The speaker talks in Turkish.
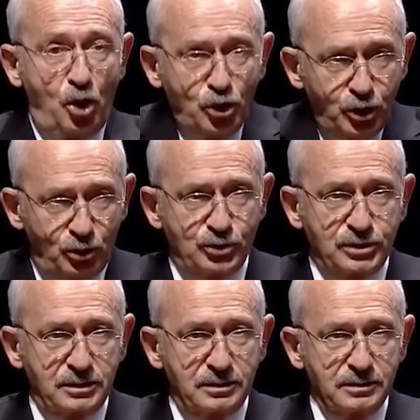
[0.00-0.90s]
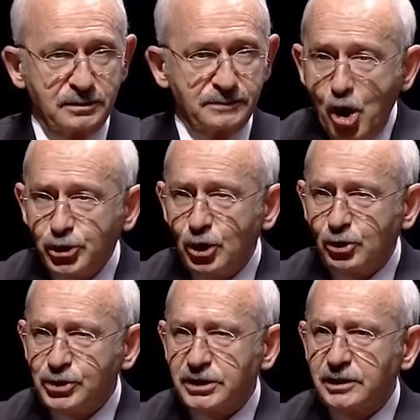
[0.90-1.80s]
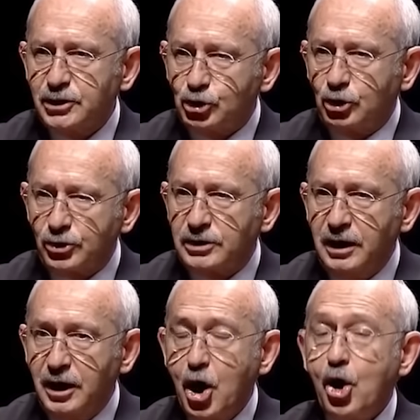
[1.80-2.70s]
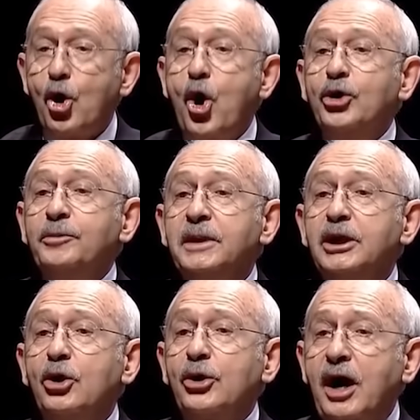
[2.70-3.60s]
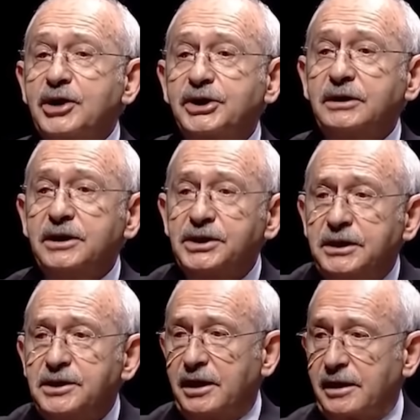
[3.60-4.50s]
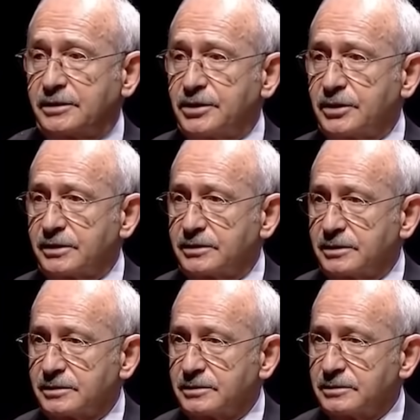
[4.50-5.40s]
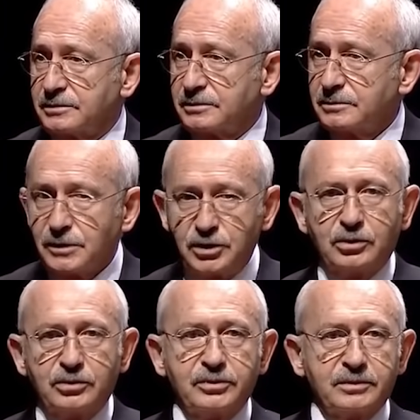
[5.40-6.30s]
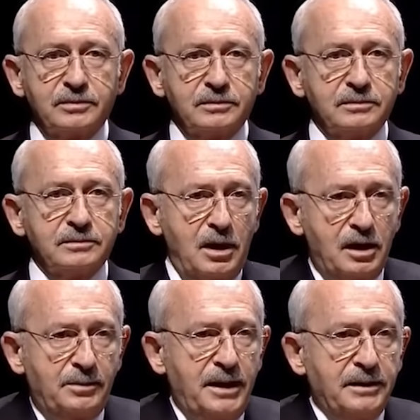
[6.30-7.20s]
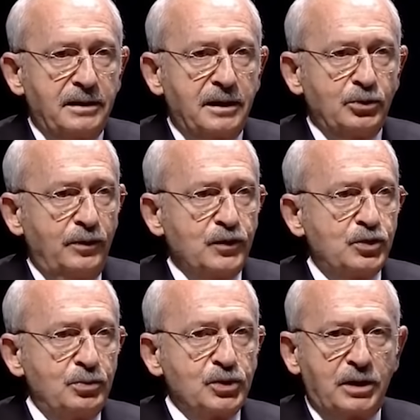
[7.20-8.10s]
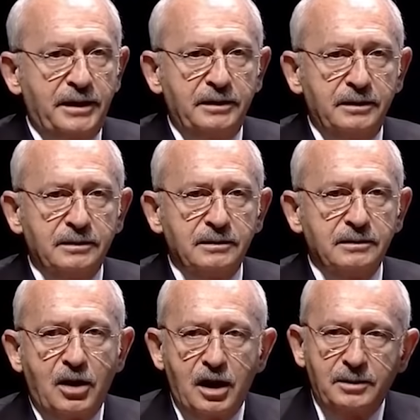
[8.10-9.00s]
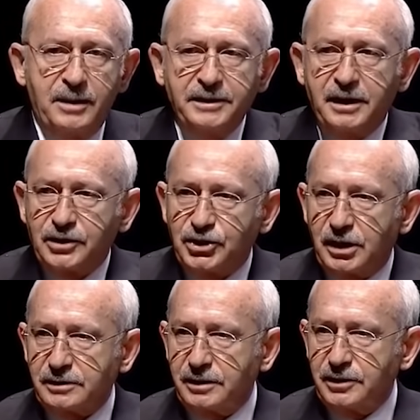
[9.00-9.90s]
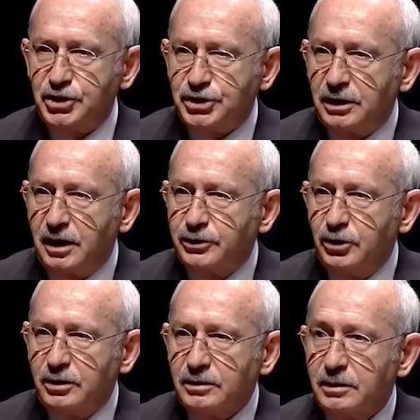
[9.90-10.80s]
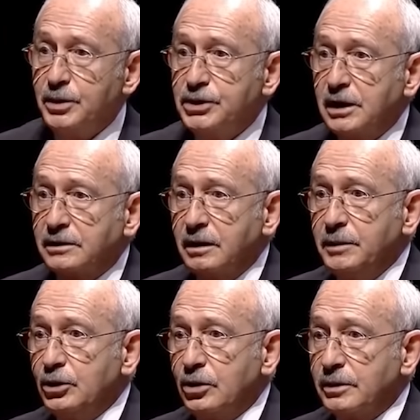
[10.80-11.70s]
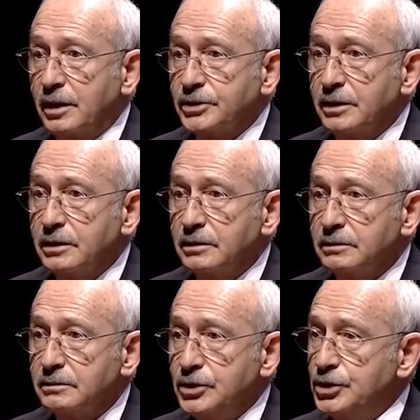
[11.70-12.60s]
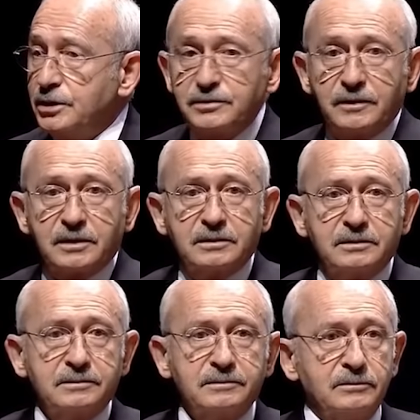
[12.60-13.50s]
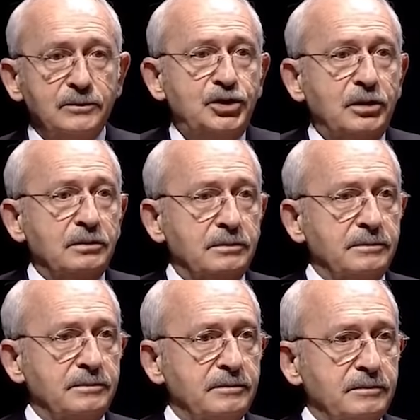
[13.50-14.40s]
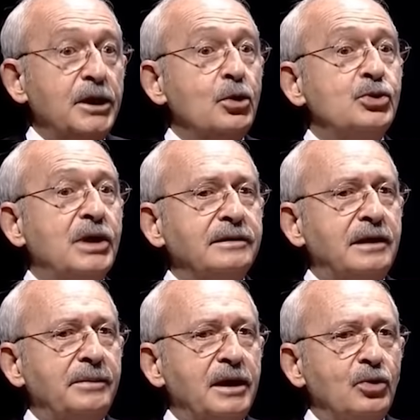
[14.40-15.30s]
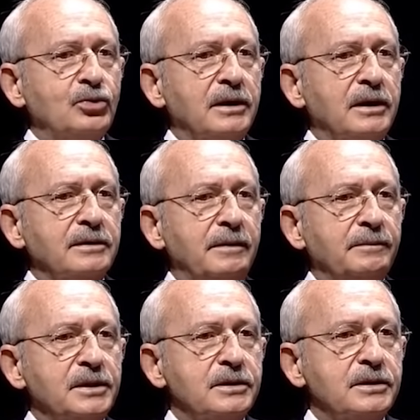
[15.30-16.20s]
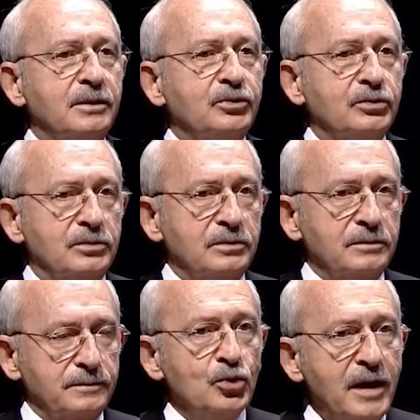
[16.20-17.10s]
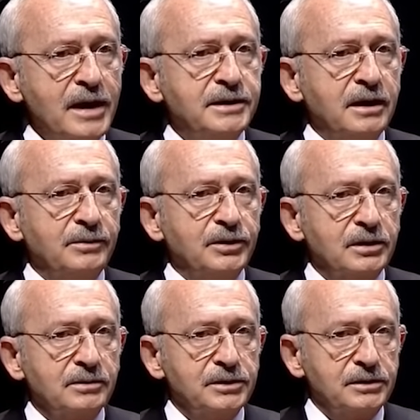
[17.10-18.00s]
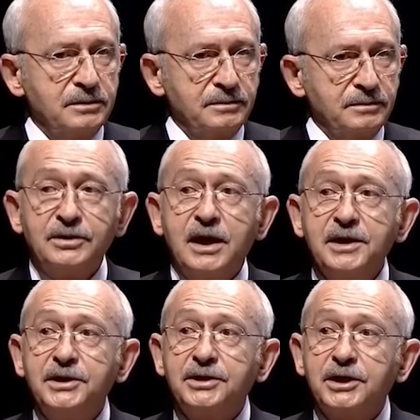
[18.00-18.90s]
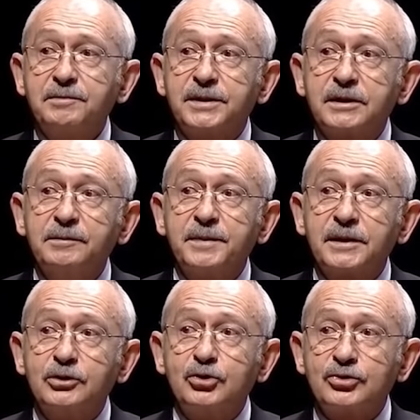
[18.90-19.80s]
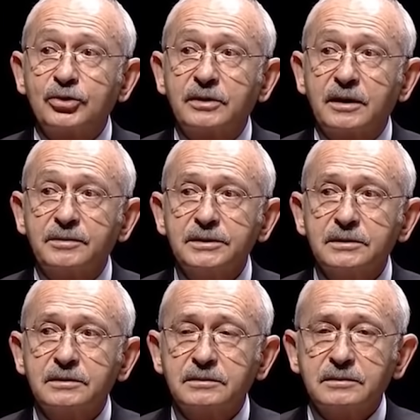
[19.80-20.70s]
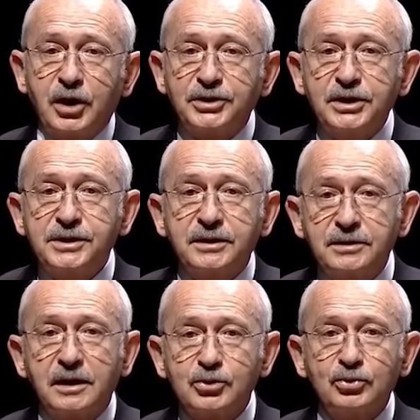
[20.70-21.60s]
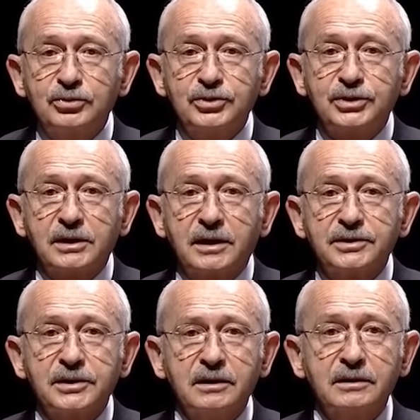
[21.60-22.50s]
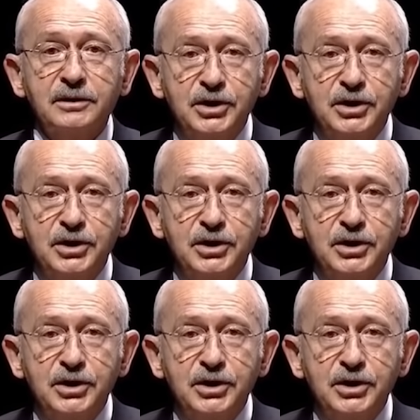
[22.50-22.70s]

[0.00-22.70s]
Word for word: 19 yıl. 19 yılın sonunda 10 milyonu aşkın işsiz yaratacaksınız. Nasıl oluyor bu? Almanya ile nüfusumuz ayrı. Almanya dışarıdan işçi alıyor. Bizde de milyonlarca işsiz var. Niçin? Beni üzen temel noktalardan birisi de budur. Üniversiteyi bitirmiş. Gencecik pırıl pırıl çocuklarımız taşı sıksa suyunu çıkaracak.